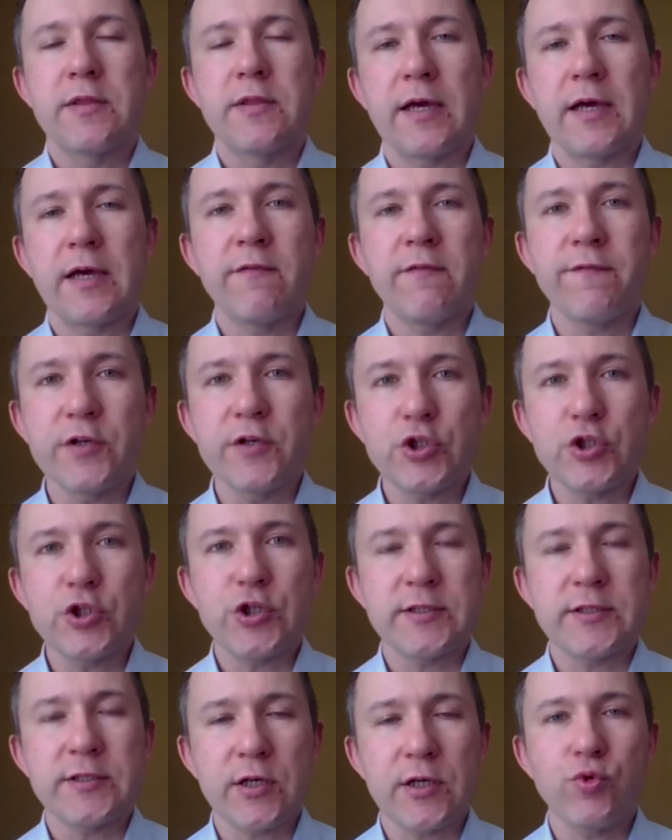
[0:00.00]

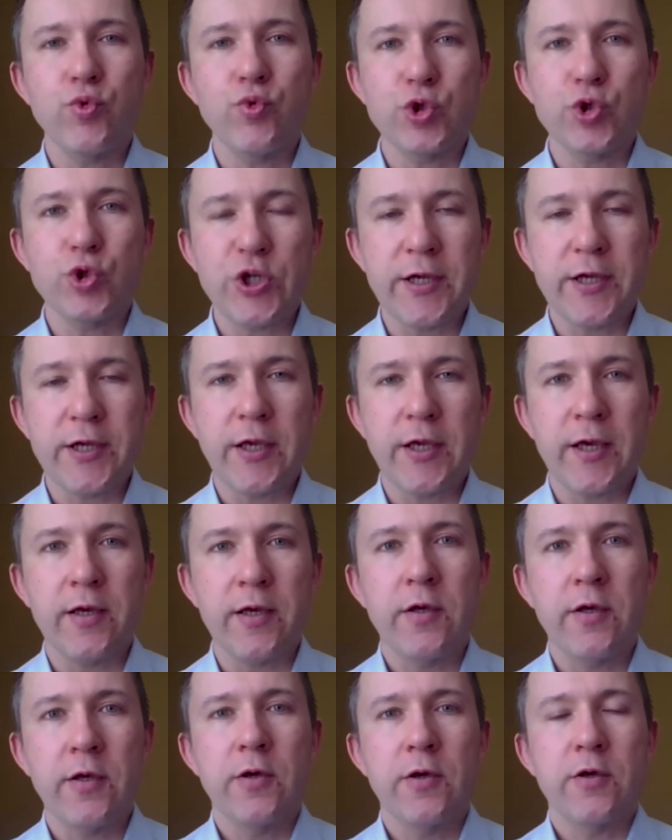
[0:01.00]
najwyższe
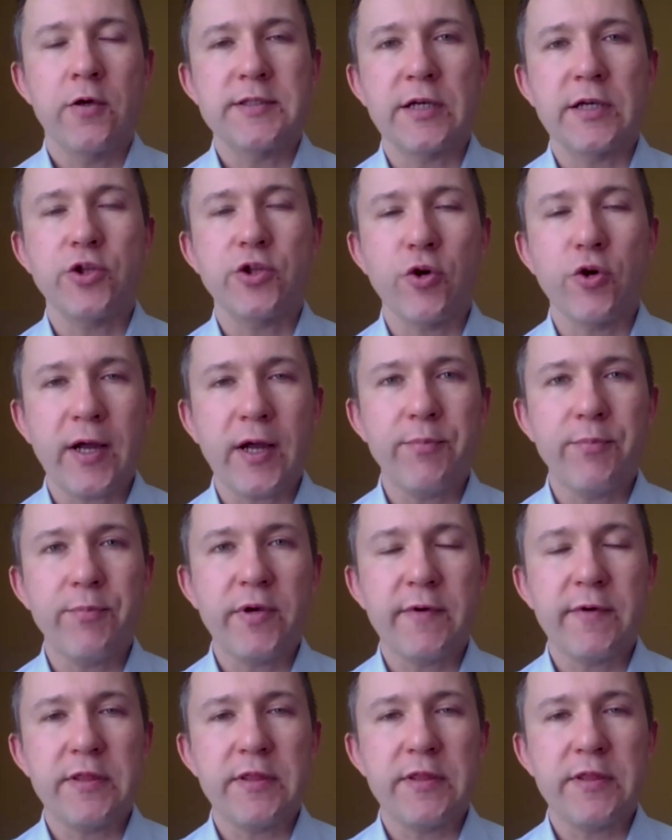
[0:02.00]
zadłużenie sektora
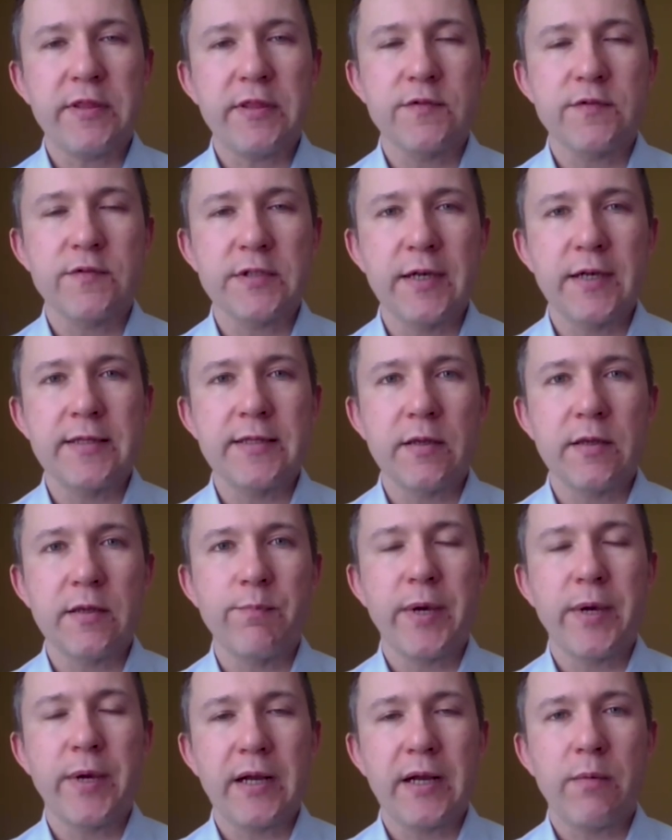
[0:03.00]
prywatnego względem
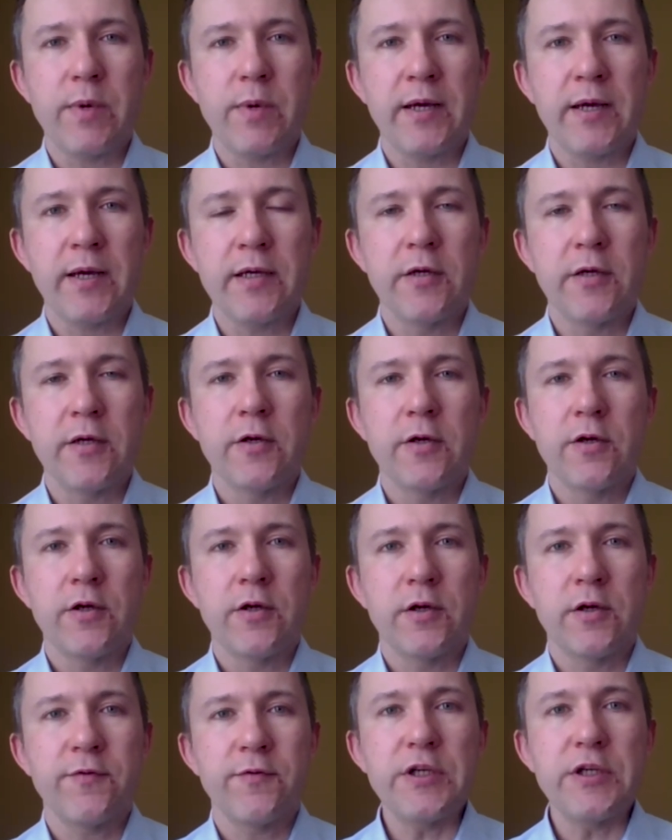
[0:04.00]
PKB
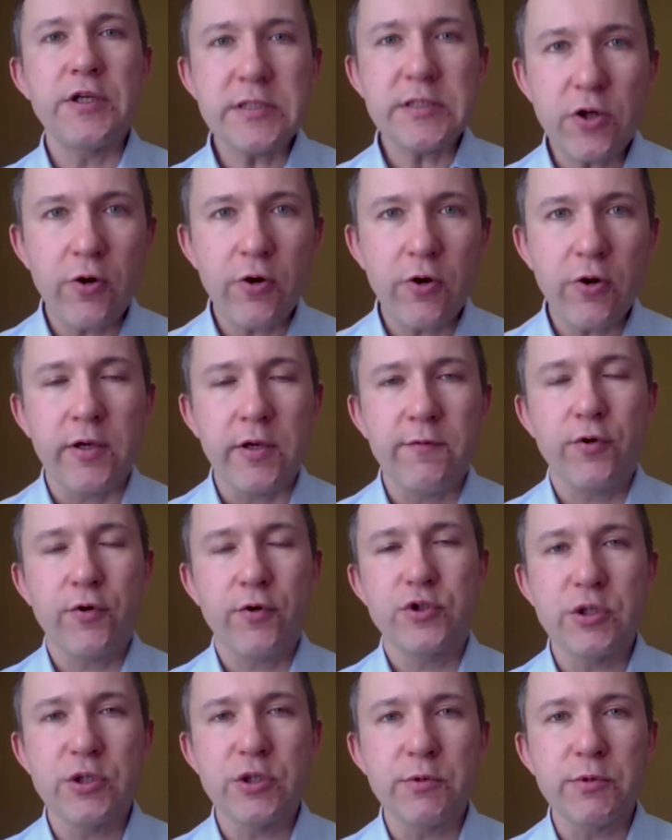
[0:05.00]
e, w historii.
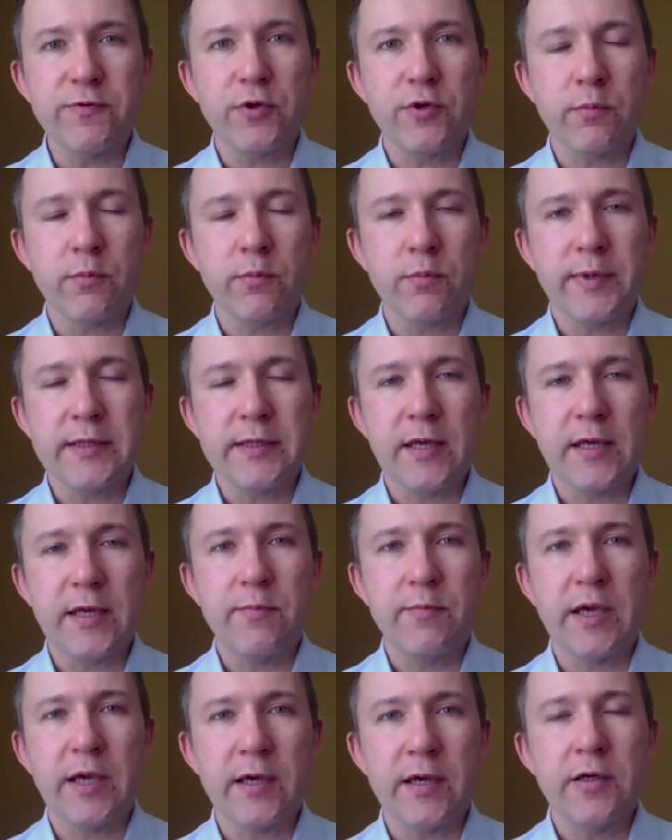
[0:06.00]
Wchodzimy w tą
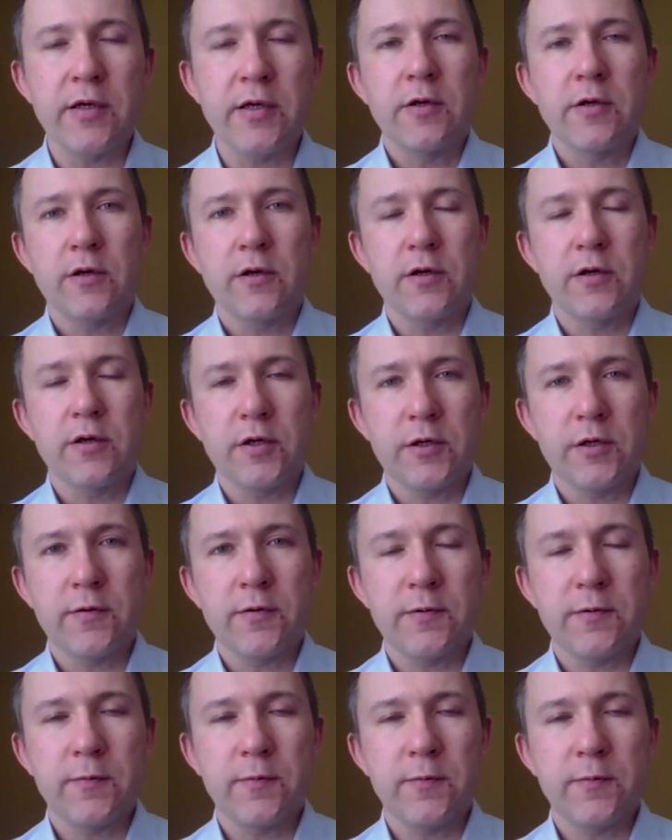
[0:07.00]
pandemię
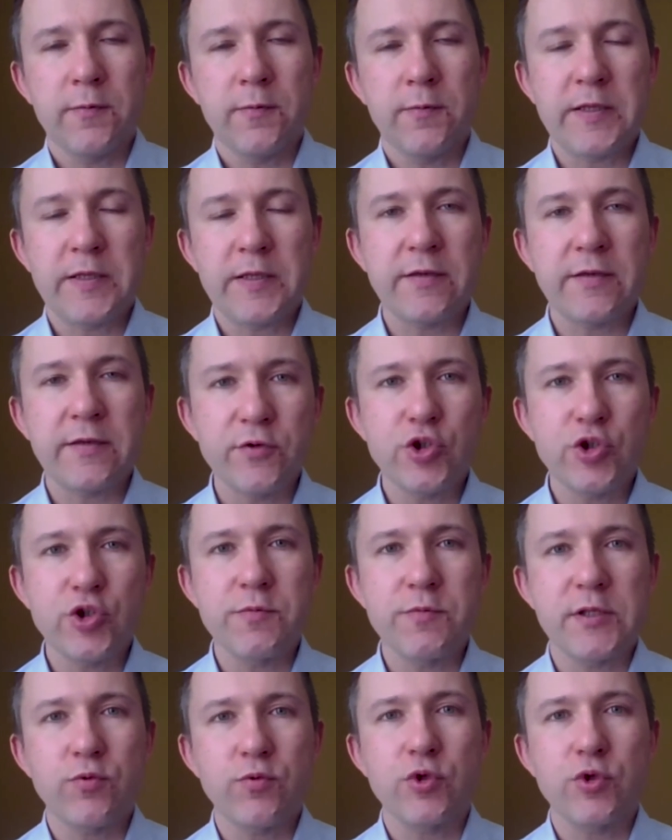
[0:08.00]
e, z
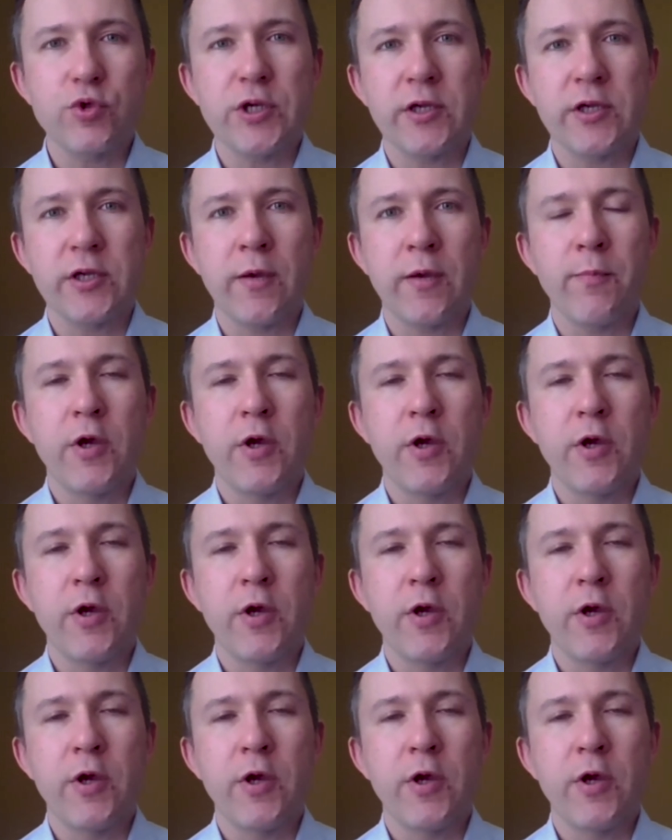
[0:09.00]
najwyższym zadłużeniem,